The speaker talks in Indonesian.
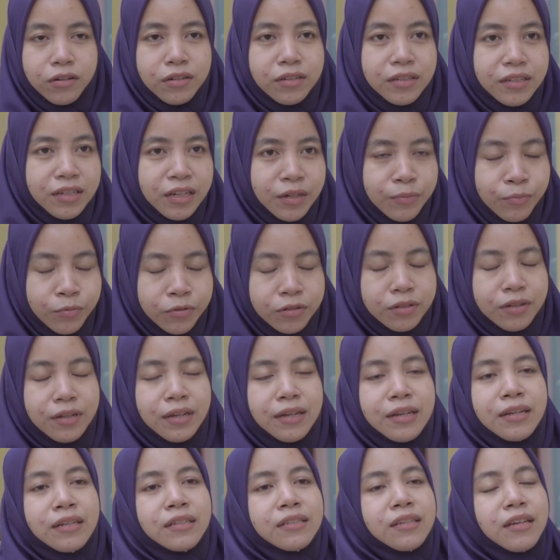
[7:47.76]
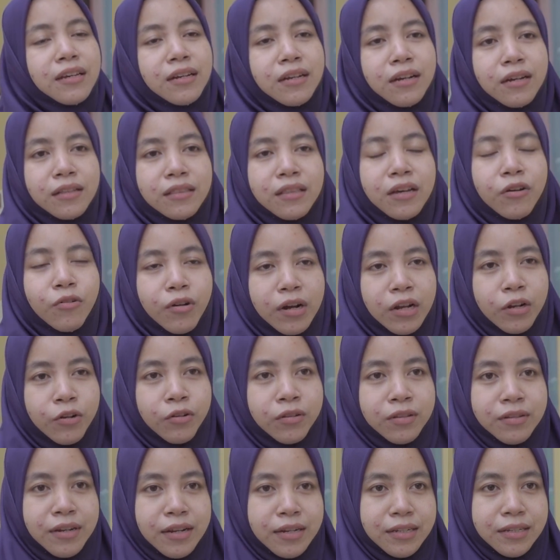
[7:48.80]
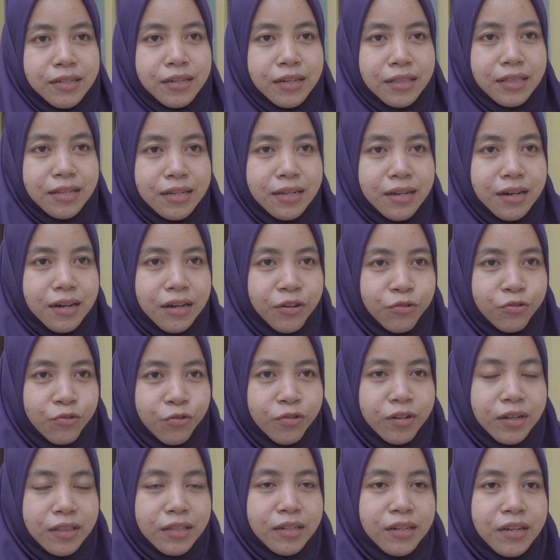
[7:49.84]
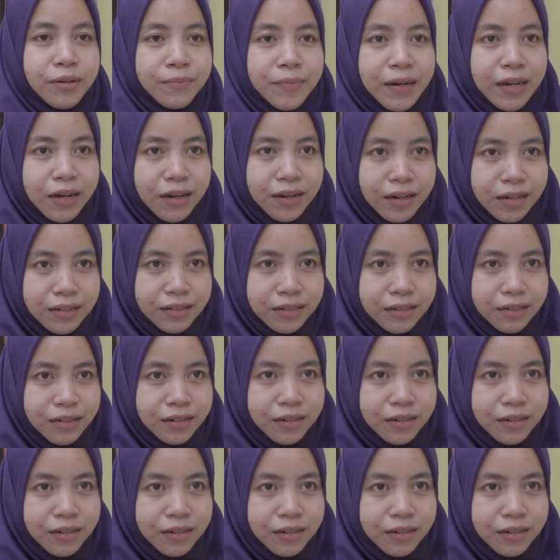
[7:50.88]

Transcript: Oh iya Bun, saya nggak tahu kalau Nadia tiga hari sudah tidak makan.